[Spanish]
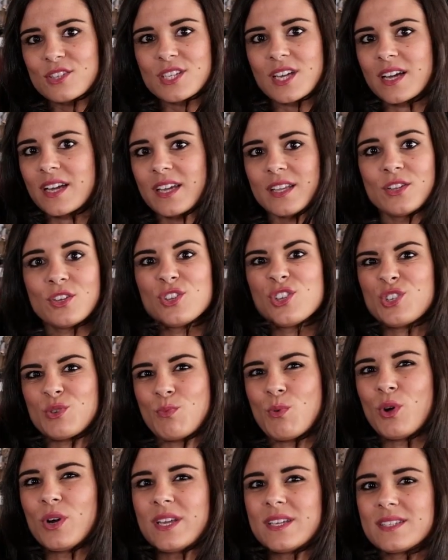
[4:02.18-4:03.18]
o sea que no
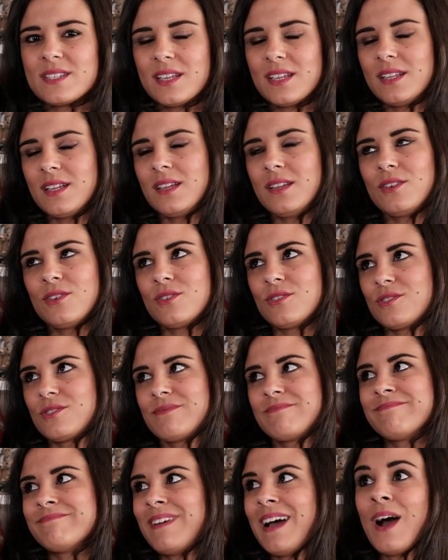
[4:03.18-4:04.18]
nos moleste ni
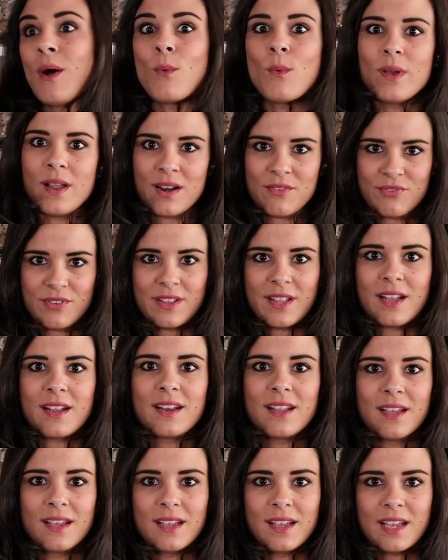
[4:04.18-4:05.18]
nos agüe al
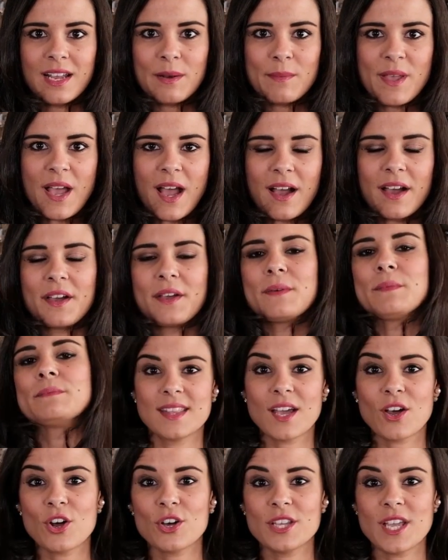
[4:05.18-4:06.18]
final el viaje.
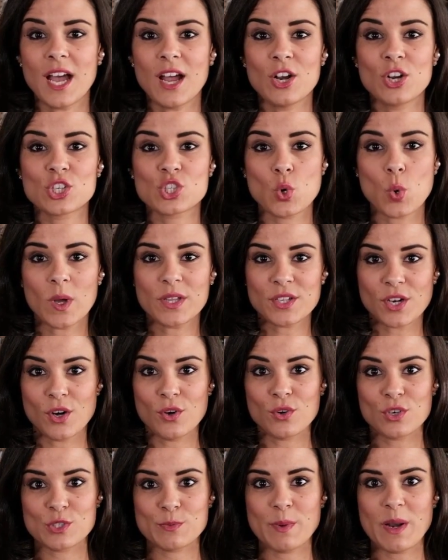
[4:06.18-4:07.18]
Tengo ya los cuatro
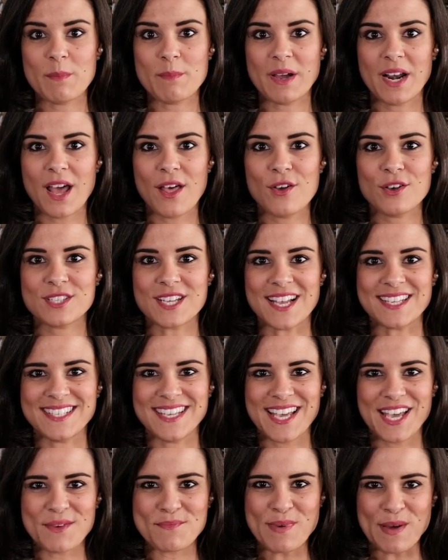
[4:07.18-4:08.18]
looks preparados,
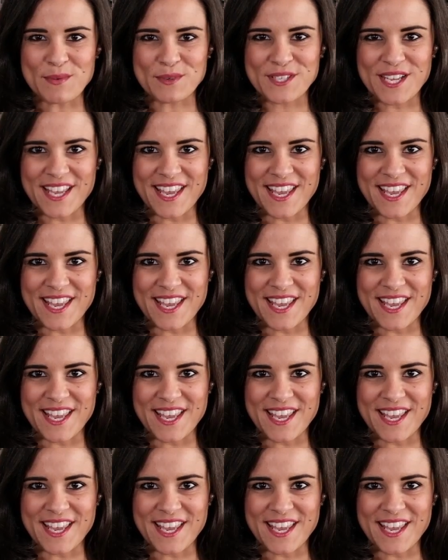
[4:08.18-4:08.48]
así que vamos